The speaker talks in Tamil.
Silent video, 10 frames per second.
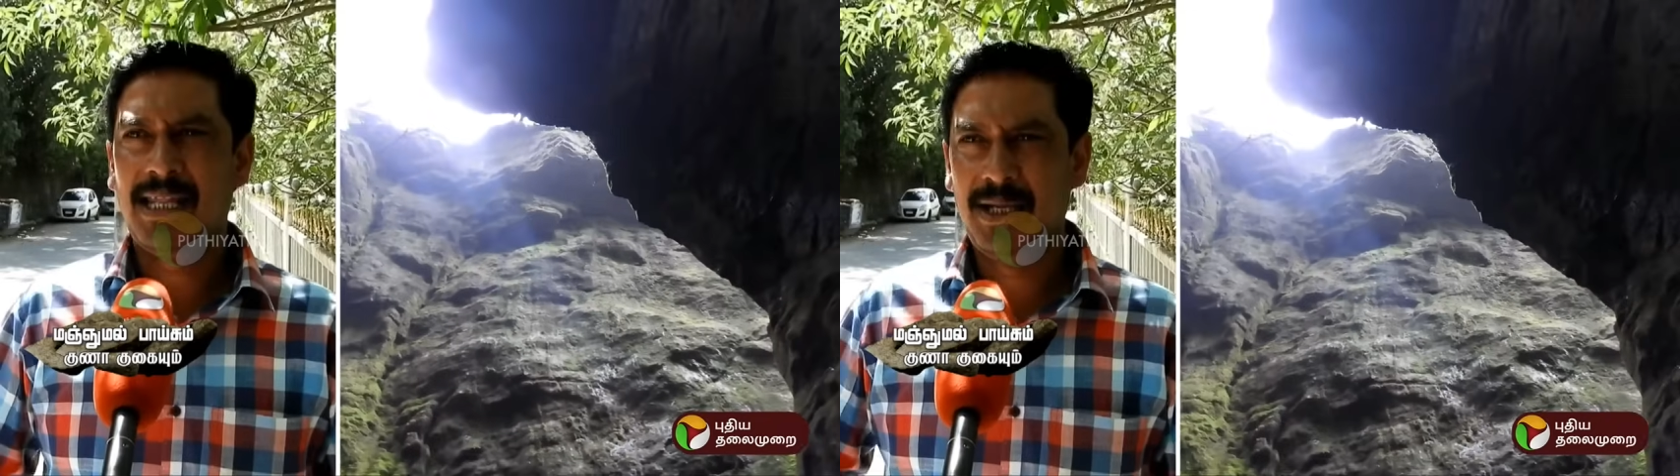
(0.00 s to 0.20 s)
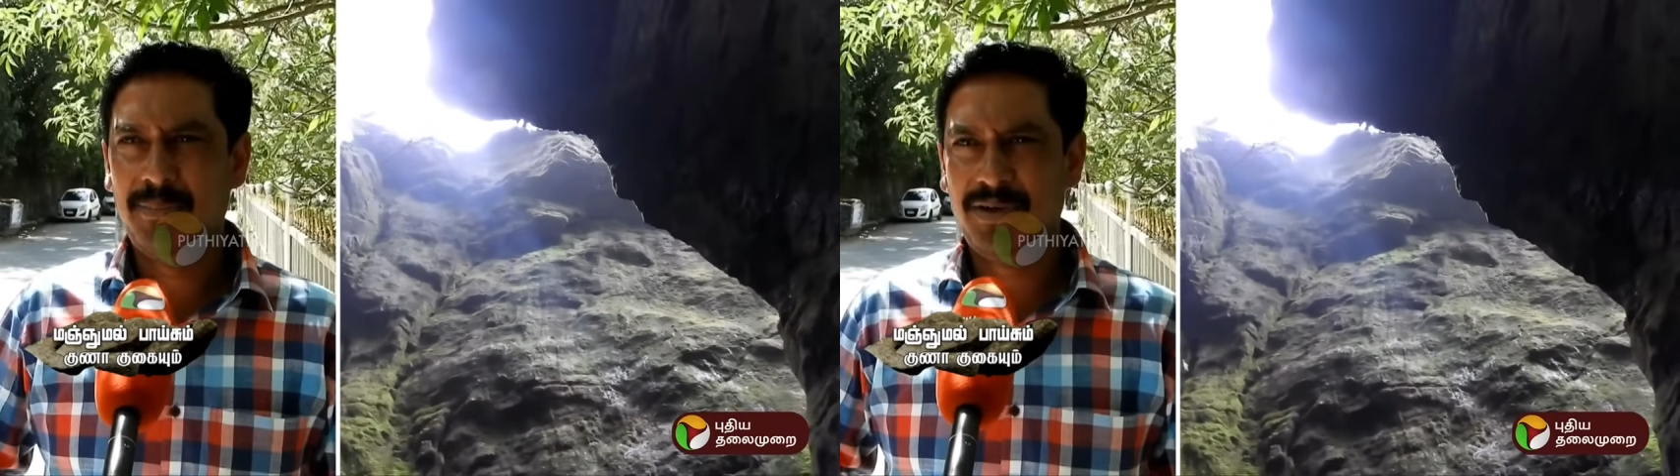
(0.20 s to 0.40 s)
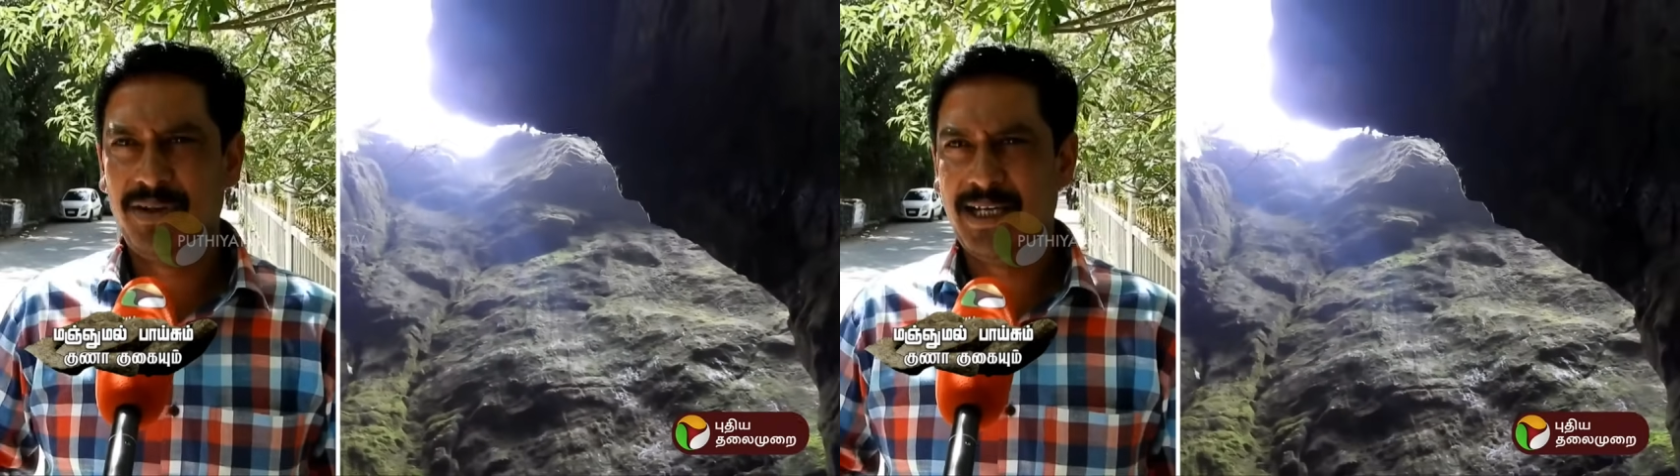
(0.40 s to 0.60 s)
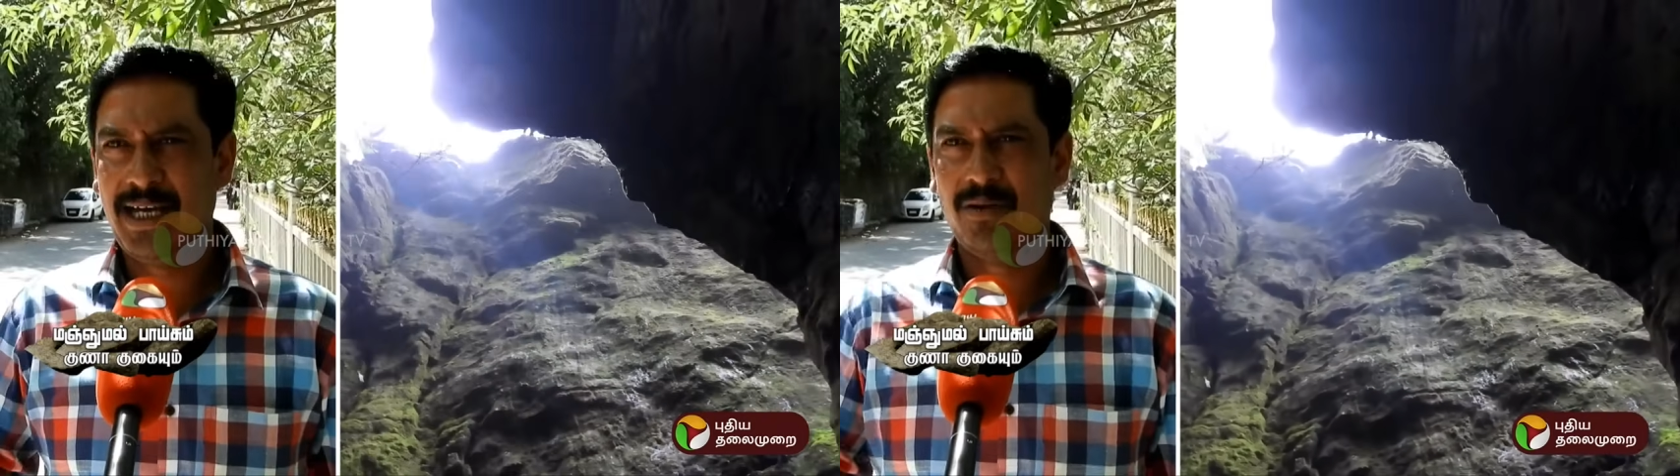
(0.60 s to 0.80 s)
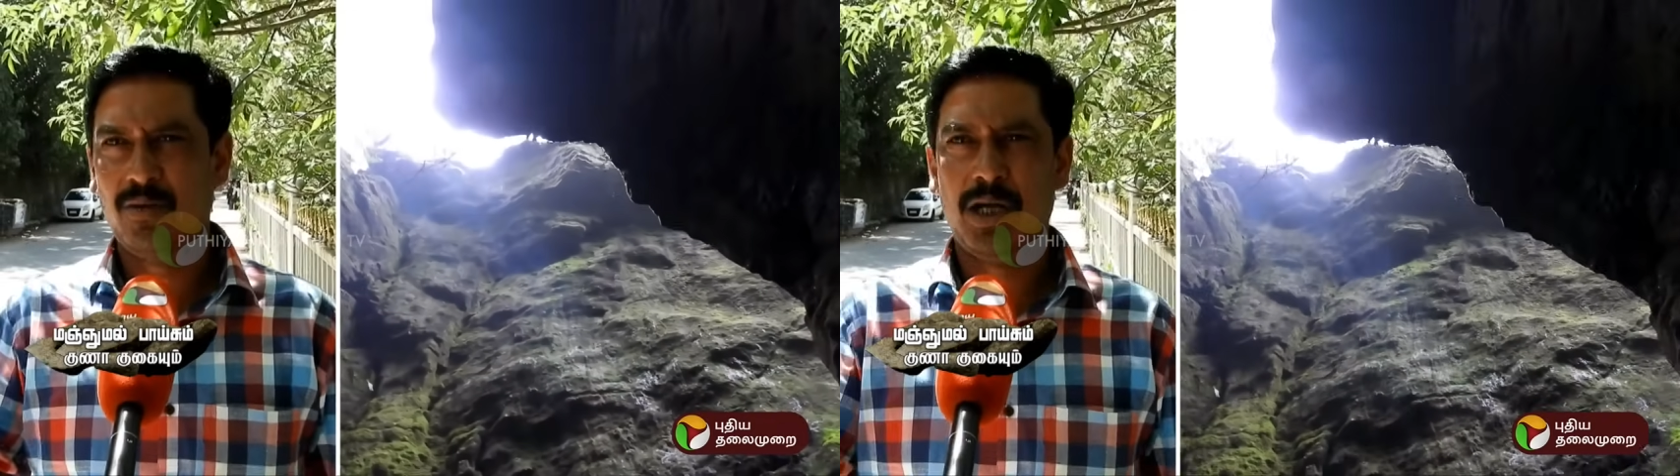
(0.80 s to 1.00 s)
அதனால்
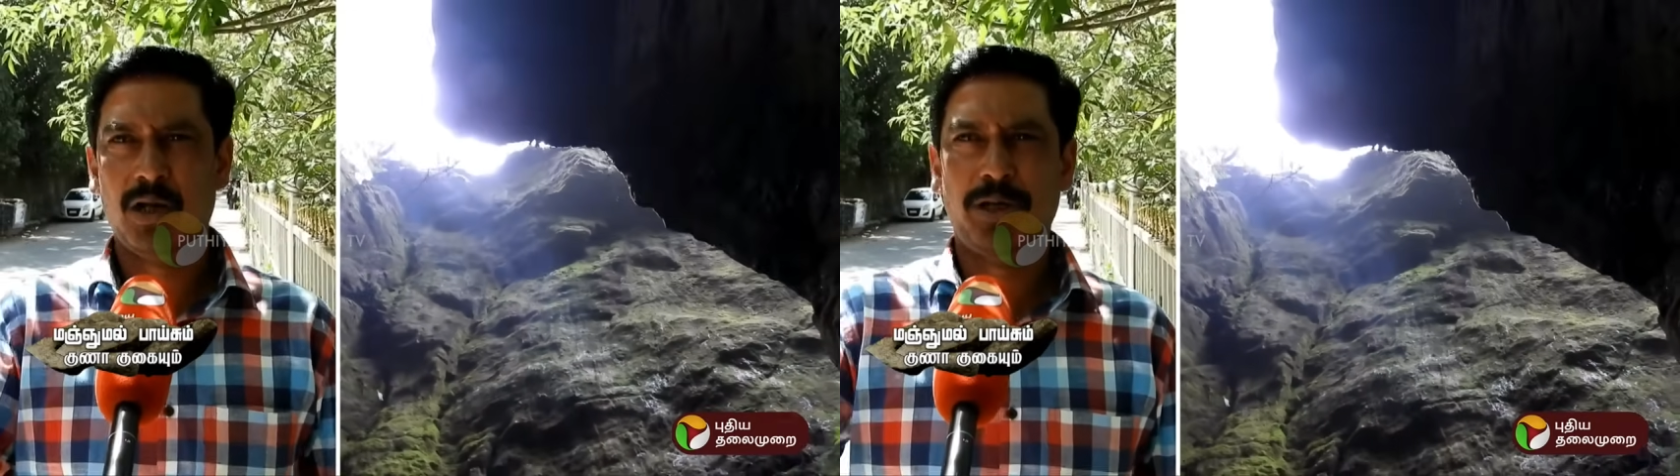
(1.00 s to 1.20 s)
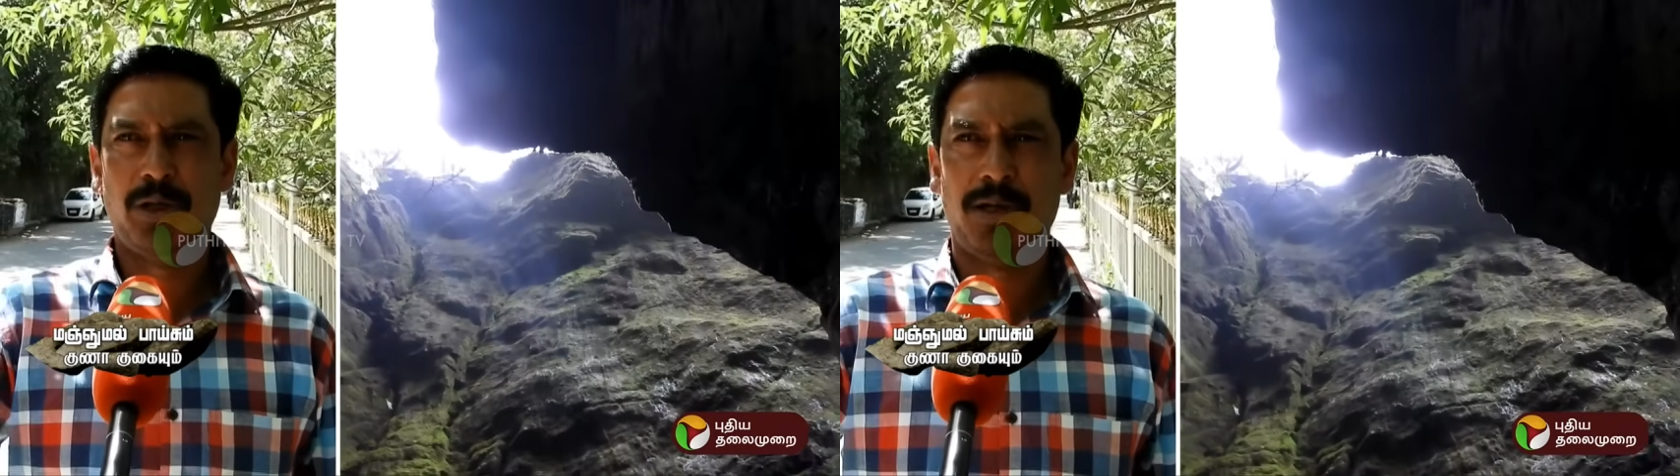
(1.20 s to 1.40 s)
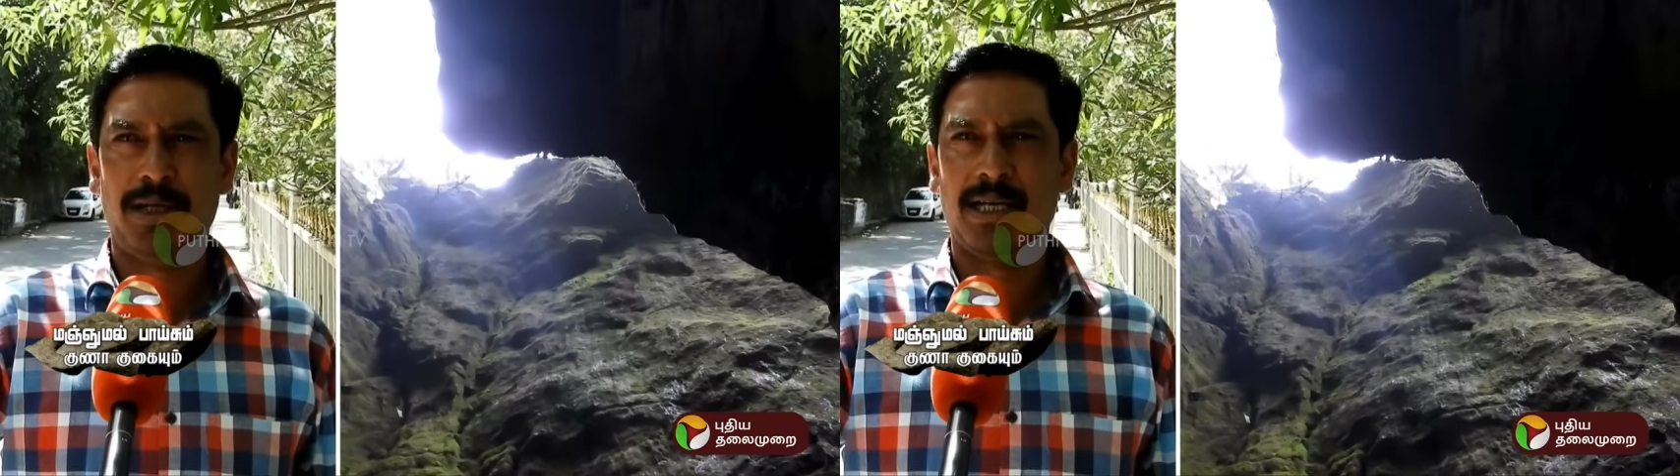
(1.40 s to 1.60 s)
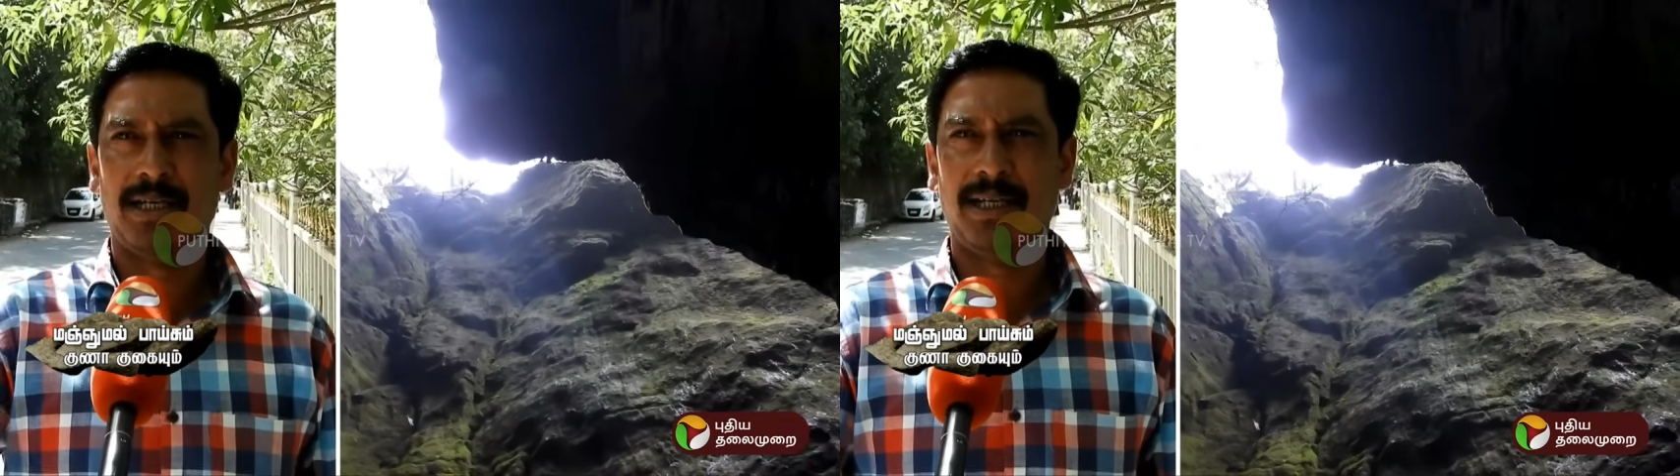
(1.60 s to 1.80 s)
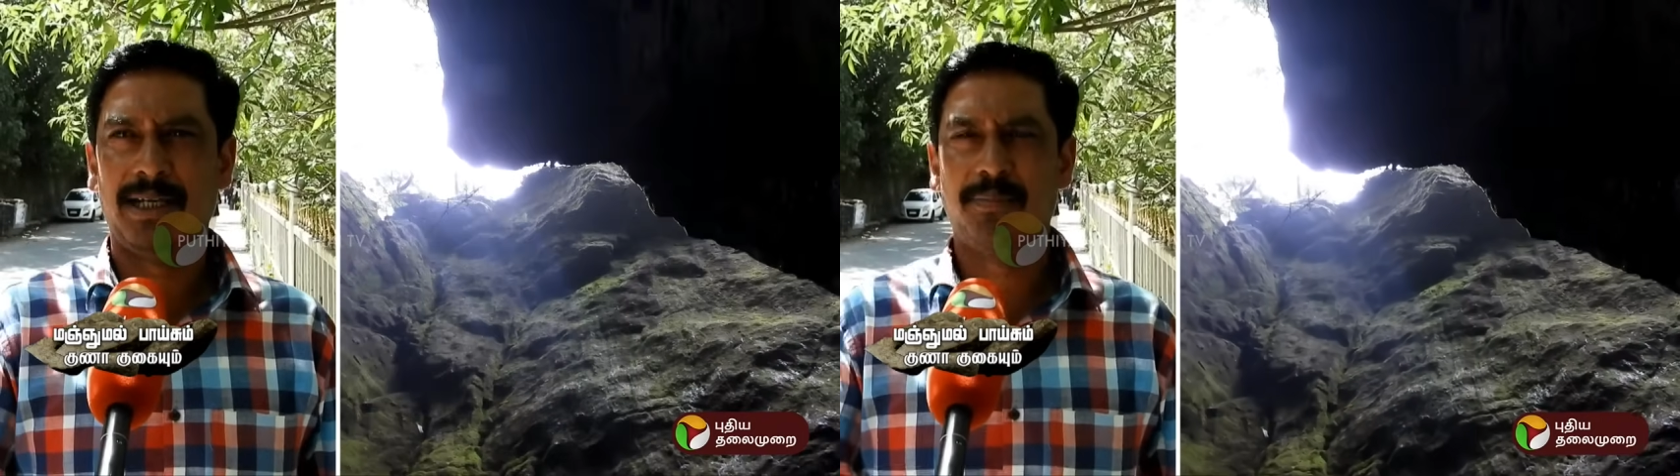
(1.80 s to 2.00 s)
இப்போதைக்கு யாரும் குணா கோயிலுக்குள்ளே
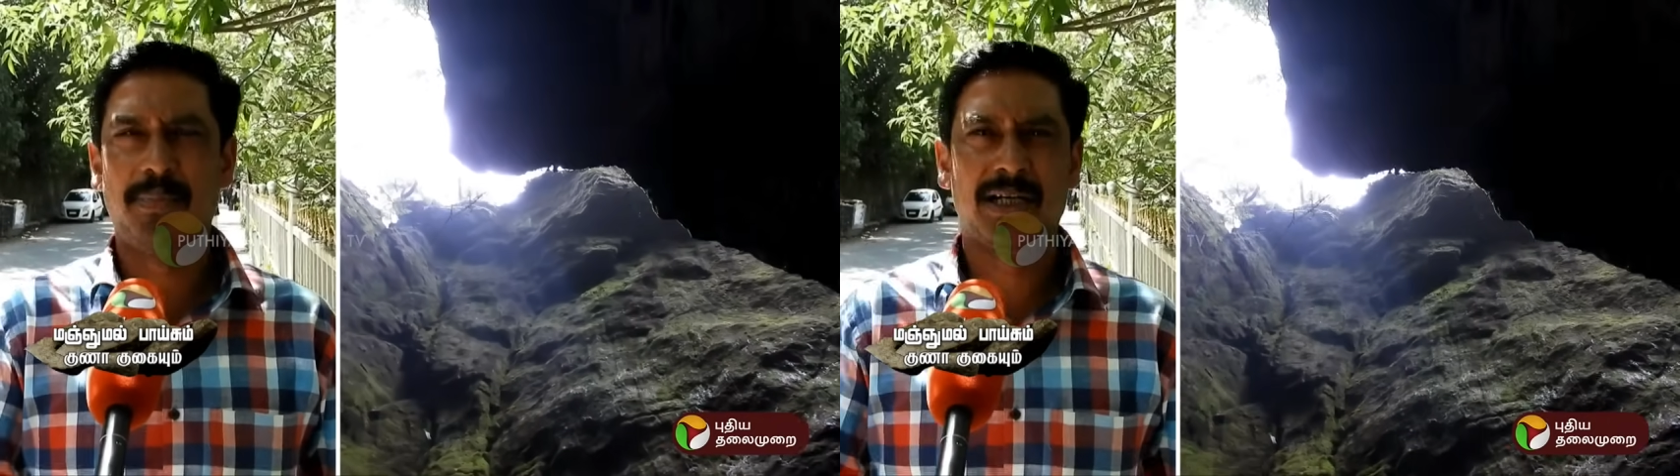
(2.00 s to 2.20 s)
யாரும் இறங்கி